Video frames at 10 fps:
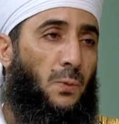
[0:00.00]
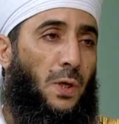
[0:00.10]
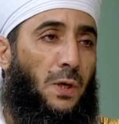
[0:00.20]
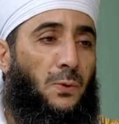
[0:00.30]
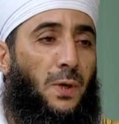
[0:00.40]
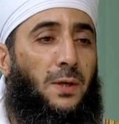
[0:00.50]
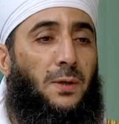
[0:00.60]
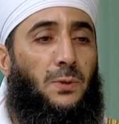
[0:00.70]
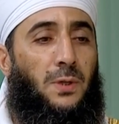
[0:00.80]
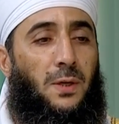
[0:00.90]
الله
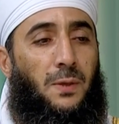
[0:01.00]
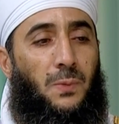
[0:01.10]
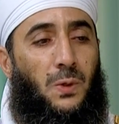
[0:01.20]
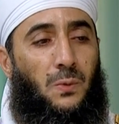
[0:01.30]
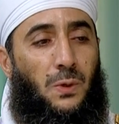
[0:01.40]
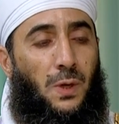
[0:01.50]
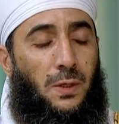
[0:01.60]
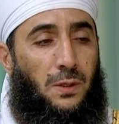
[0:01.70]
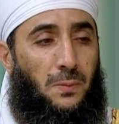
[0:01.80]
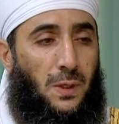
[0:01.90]
واهلا وسهلا بكم
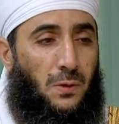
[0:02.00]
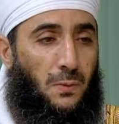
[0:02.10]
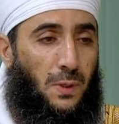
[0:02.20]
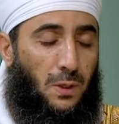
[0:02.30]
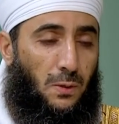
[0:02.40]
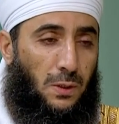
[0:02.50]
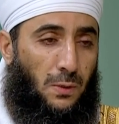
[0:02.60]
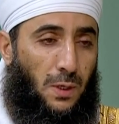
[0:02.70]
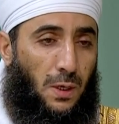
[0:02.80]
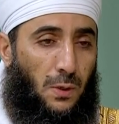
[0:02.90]
واحيي معكم الاخوه
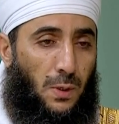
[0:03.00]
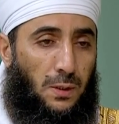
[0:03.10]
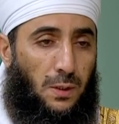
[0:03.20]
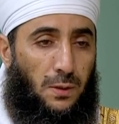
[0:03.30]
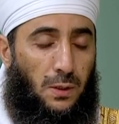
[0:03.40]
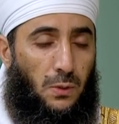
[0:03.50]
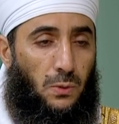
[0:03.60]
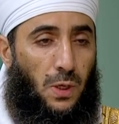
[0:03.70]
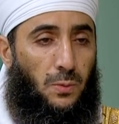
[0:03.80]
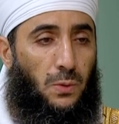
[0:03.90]
والاخوات الذين
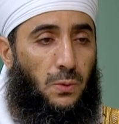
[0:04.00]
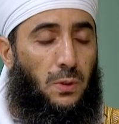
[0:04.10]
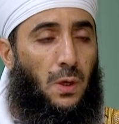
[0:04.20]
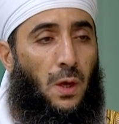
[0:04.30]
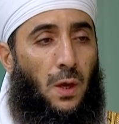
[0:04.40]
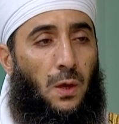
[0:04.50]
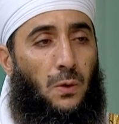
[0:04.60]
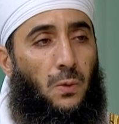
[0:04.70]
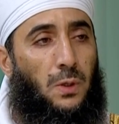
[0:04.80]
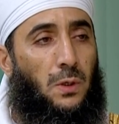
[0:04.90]
يتابعون
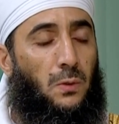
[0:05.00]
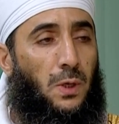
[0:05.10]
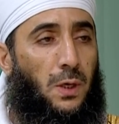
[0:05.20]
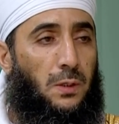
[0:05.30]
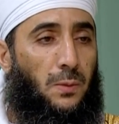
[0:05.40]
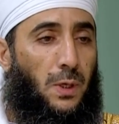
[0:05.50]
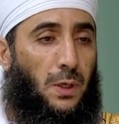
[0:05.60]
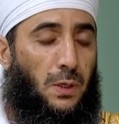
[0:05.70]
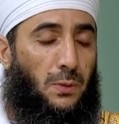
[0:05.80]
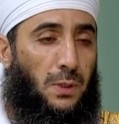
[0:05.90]
واسال الله
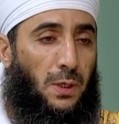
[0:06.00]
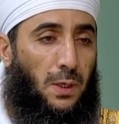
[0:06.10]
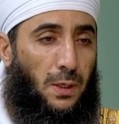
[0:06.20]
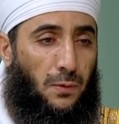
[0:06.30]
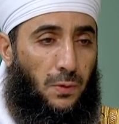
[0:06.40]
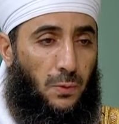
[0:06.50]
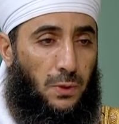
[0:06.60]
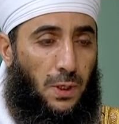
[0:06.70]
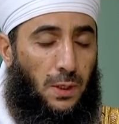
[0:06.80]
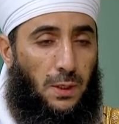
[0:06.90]
تبارك وتعالى في
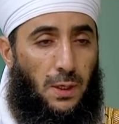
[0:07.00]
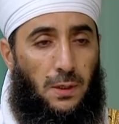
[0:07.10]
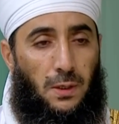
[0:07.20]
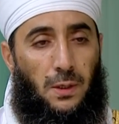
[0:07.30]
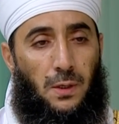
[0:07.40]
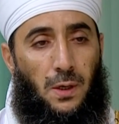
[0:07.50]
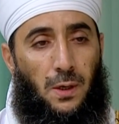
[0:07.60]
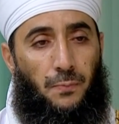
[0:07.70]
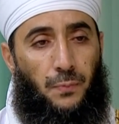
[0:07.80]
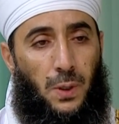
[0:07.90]
مستهل هذا
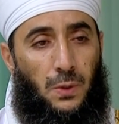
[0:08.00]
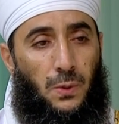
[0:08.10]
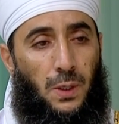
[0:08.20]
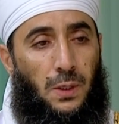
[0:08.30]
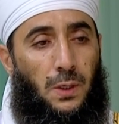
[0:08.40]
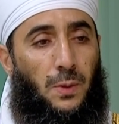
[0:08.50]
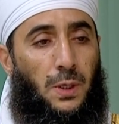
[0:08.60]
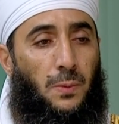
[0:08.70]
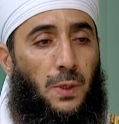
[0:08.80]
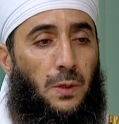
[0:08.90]
اللقاء ان
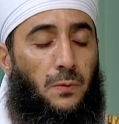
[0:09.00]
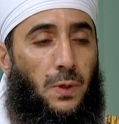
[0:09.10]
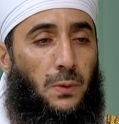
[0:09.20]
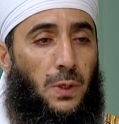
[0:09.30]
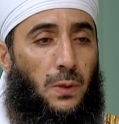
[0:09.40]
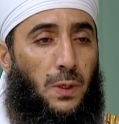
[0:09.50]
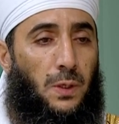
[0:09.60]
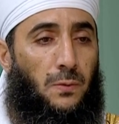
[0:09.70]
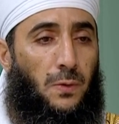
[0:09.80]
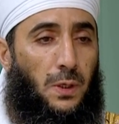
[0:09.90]
يعلمنا ما ينفعنا وان
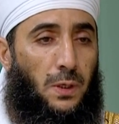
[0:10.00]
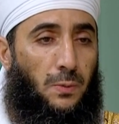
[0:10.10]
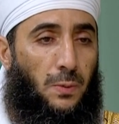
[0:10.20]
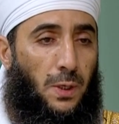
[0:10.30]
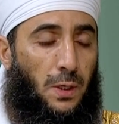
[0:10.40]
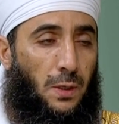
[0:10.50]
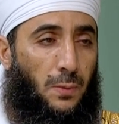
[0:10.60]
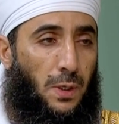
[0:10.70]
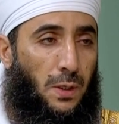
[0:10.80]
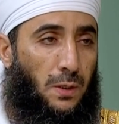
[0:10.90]
ينفعنا بما
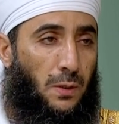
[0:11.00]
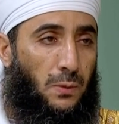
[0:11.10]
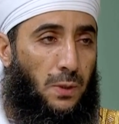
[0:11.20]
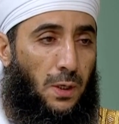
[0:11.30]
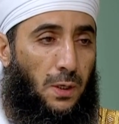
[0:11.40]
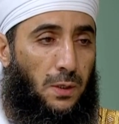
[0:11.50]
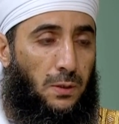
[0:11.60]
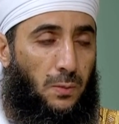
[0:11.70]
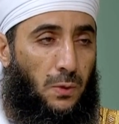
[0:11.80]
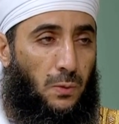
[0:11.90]
علمنا انه تعالى
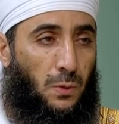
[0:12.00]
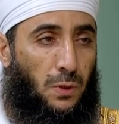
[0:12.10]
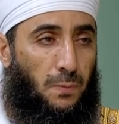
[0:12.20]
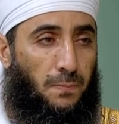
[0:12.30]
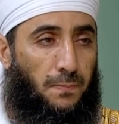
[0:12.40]
سميع مجيب.